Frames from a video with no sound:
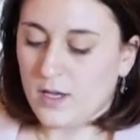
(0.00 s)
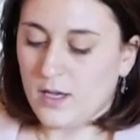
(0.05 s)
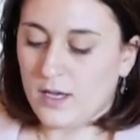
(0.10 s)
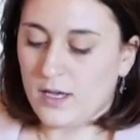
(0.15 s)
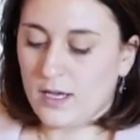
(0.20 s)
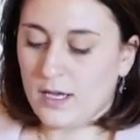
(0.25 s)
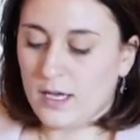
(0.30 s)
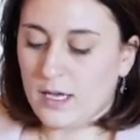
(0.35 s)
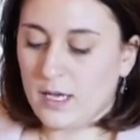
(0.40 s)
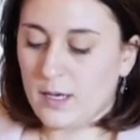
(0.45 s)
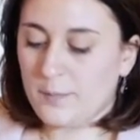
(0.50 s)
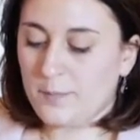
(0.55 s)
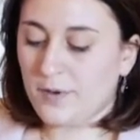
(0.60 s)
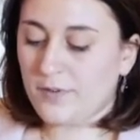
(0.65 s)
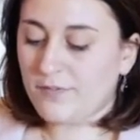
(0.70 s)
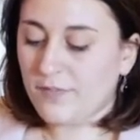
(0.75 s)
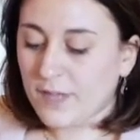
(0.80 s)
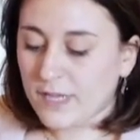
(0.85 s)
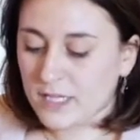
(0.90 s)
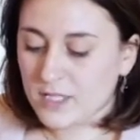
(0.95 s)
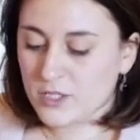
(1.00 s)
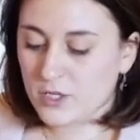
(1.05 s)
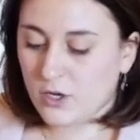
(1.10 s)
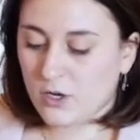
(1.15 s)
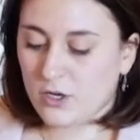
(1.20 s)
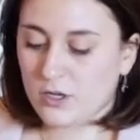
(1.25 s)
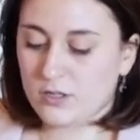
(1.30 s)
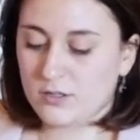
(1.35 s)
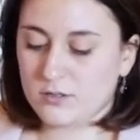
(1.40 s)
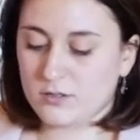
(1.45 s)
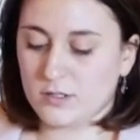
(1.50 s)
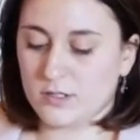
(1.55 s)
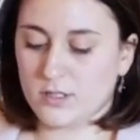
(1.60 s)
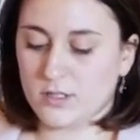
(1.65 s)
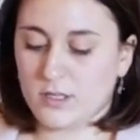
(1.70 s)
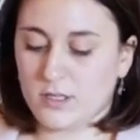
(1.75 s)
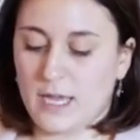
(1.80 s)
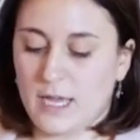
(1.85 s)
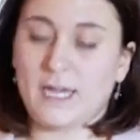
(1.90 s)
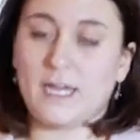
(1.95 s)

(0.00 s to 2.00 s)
Eh, per fare ciò eh,